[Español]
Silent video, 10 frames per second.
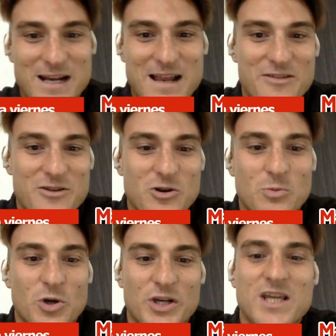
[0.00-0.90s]
buena relación
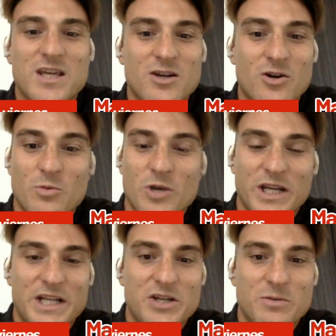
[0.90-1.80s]
como Ricky o como
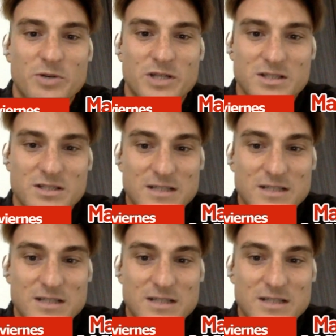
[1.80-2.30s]
Higinio, pues